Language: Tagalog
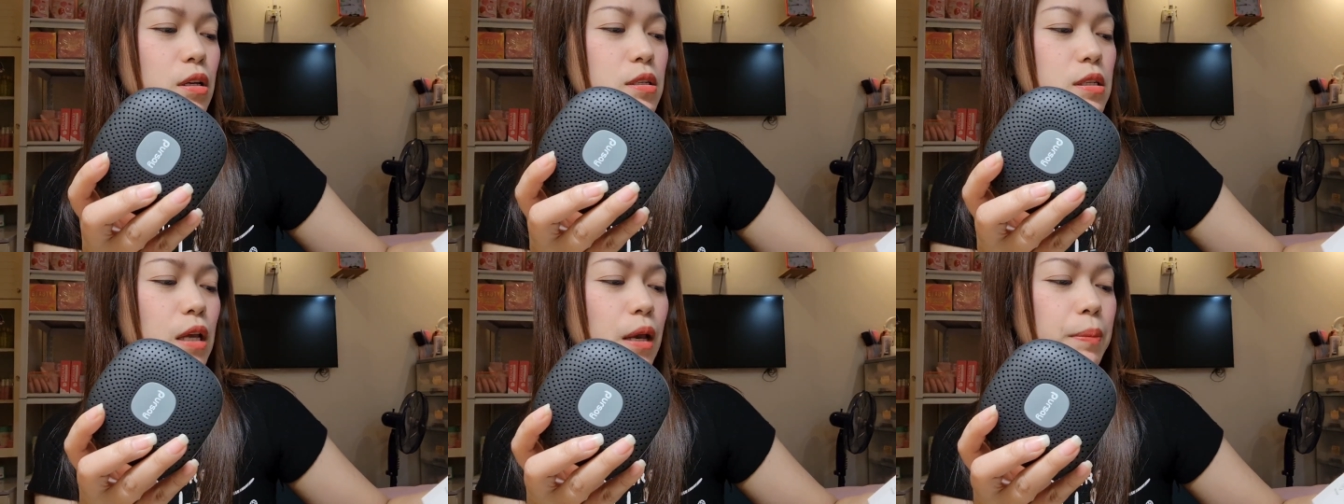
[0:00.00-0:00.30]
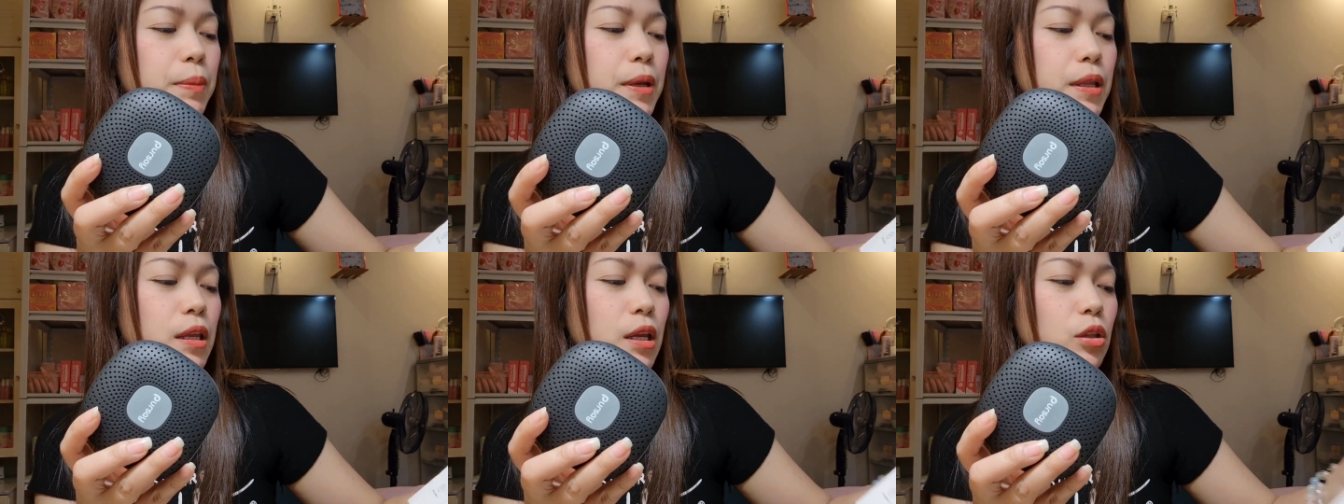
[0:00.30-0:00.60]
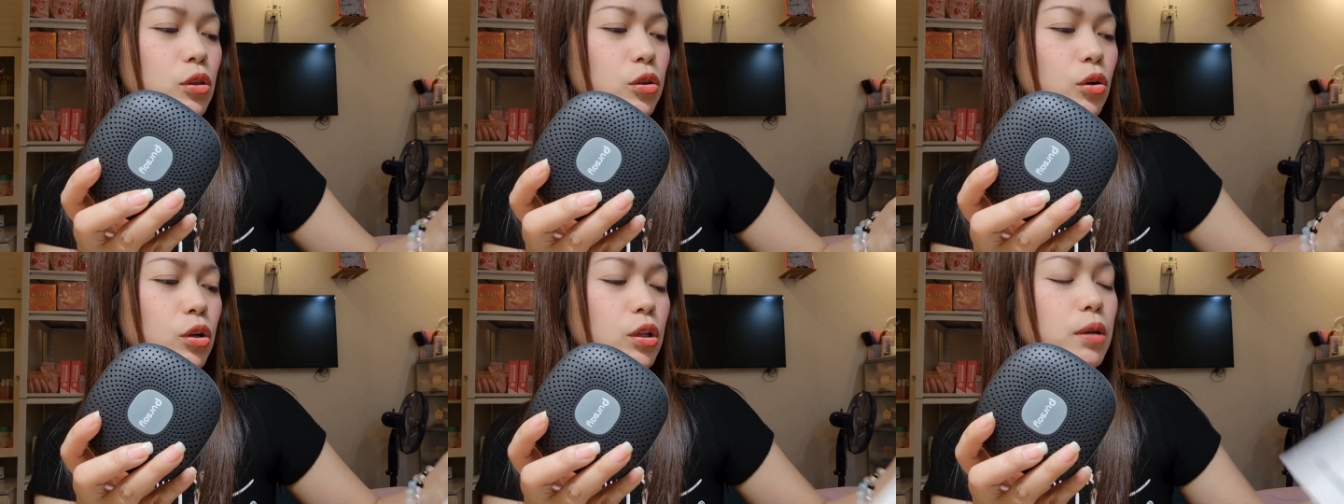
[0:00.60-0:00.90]
Sabi
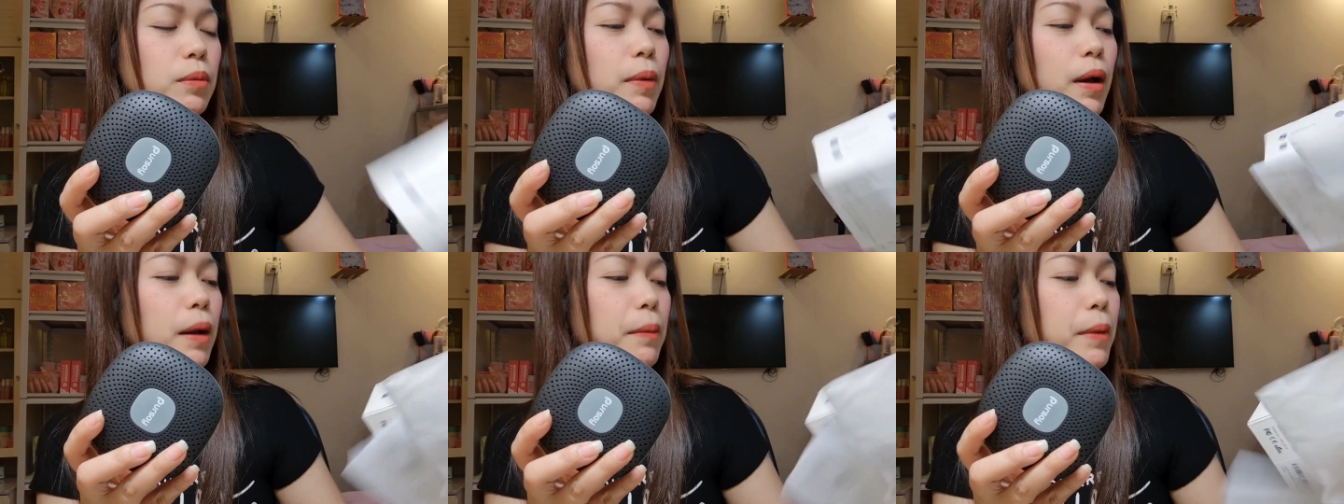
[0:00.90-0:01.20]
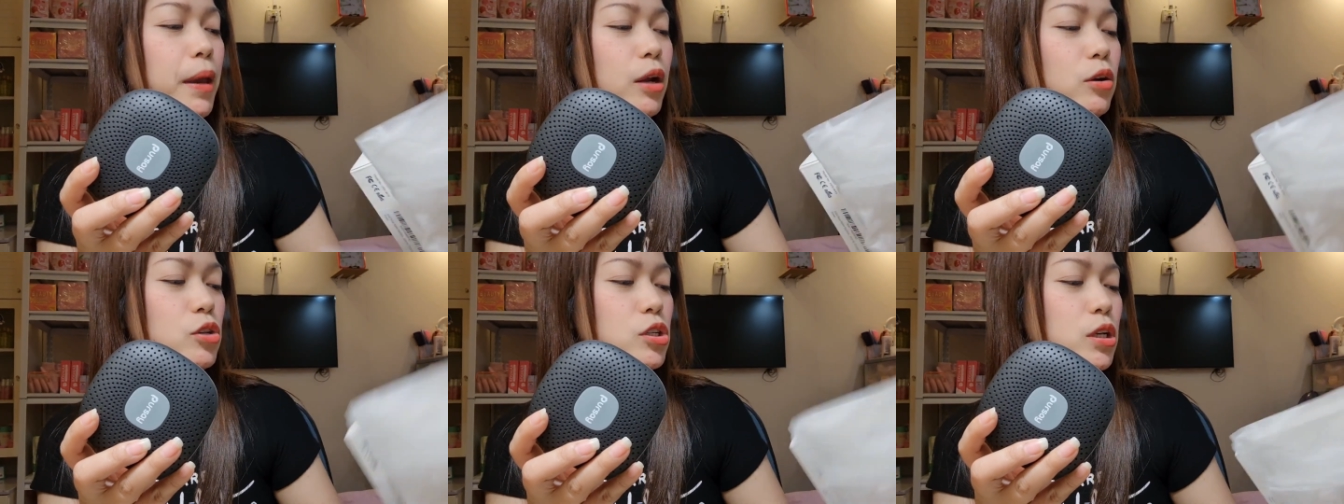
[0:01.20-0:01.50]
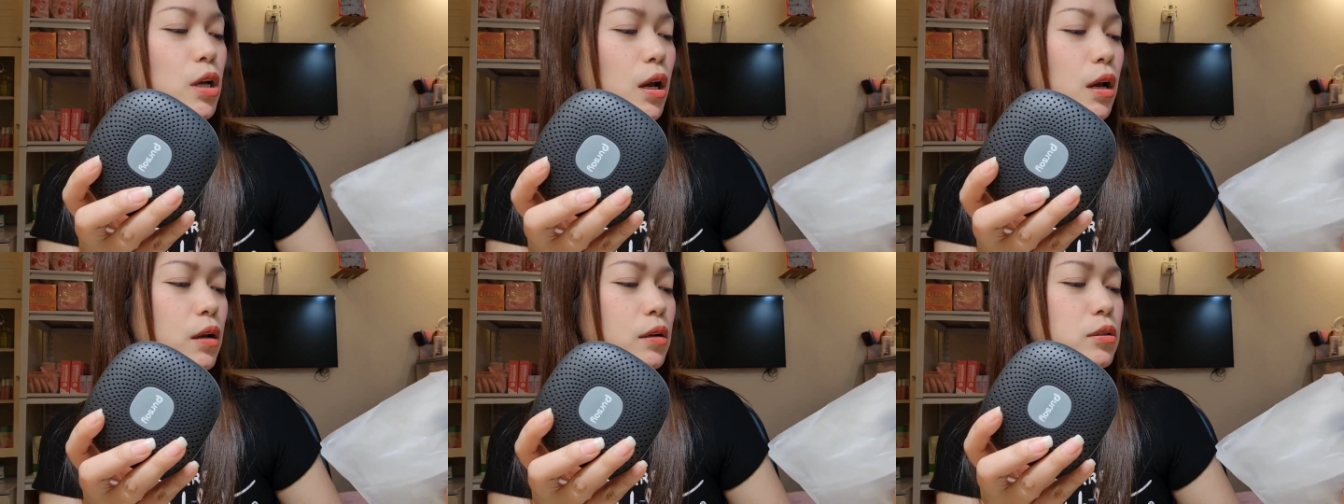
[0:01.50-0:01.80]
dito, 'di ba? Meron
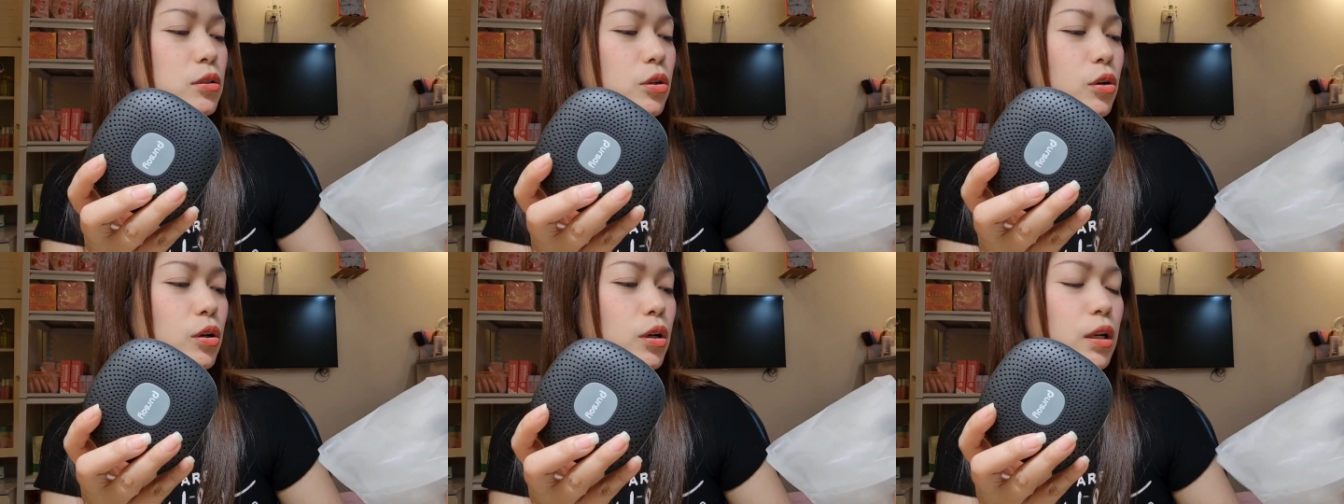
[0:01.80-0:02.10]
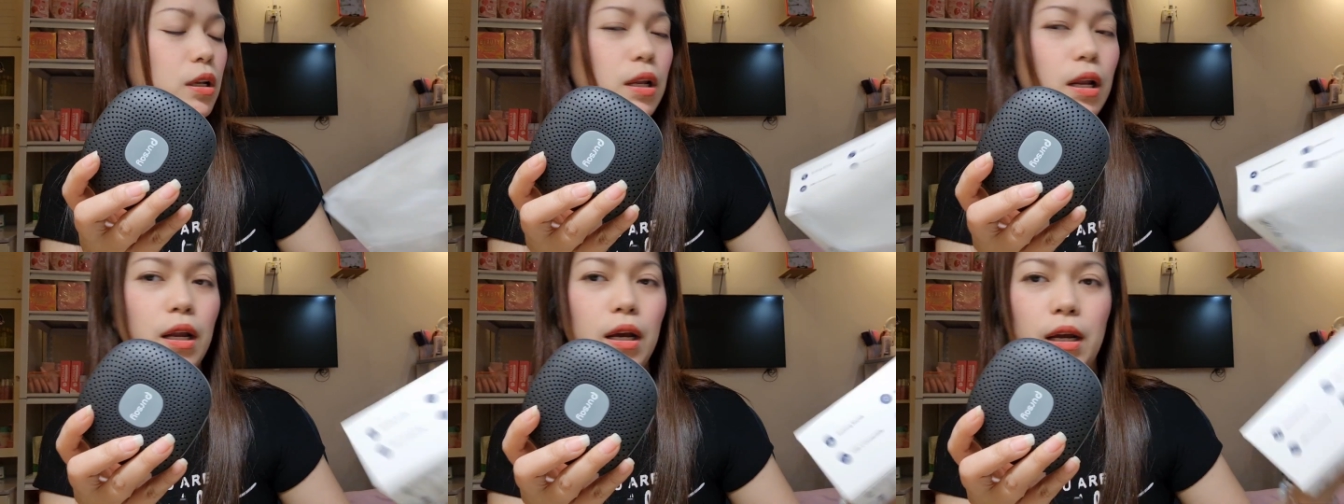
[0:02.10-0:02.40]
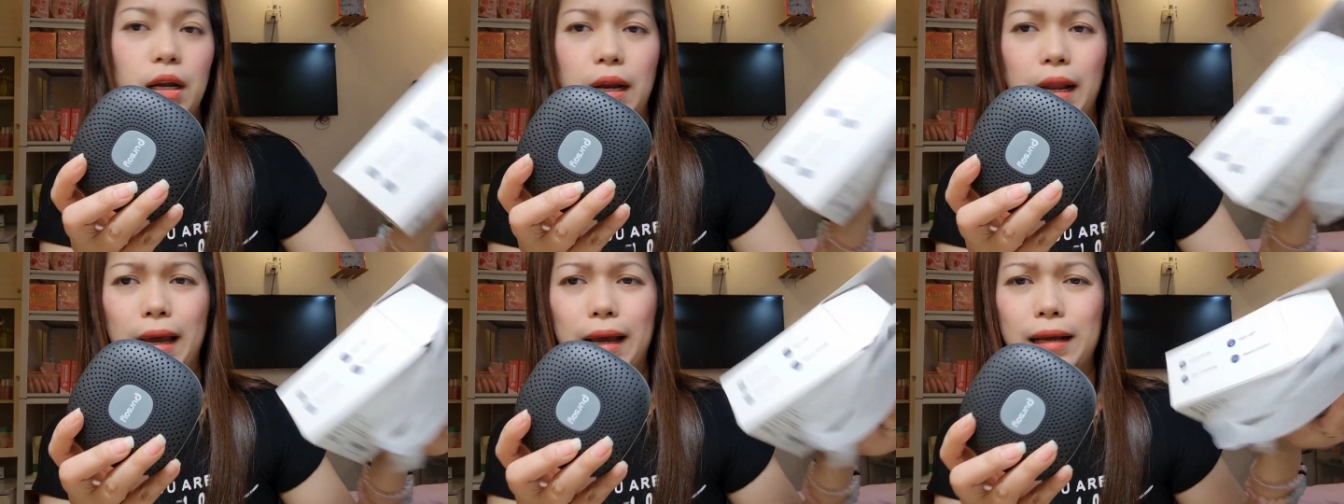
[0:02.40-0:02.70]
siyang sorry
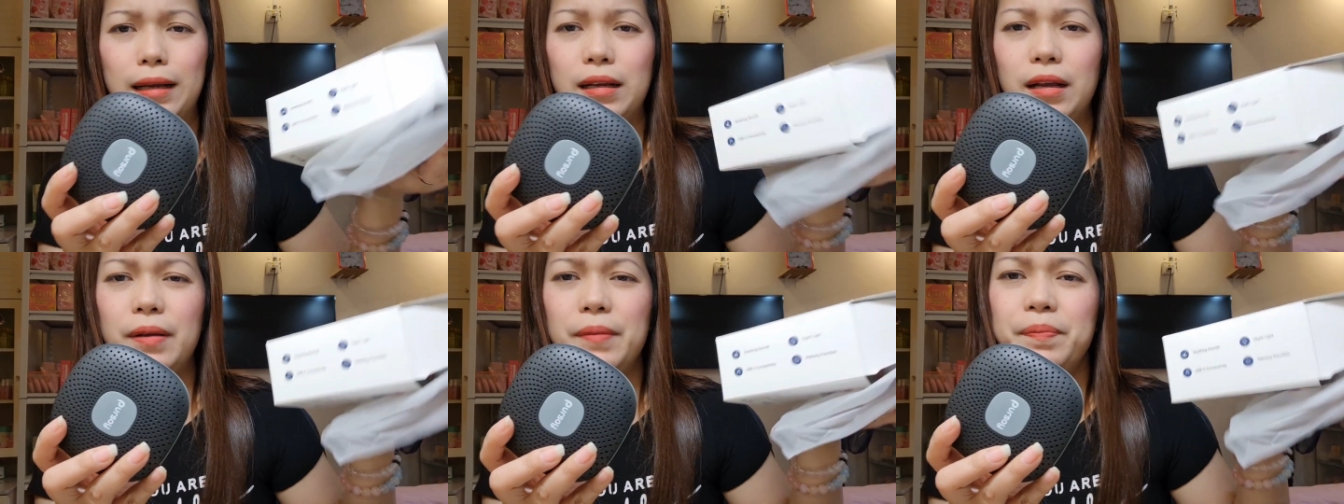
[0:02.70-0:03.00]
nalaglag.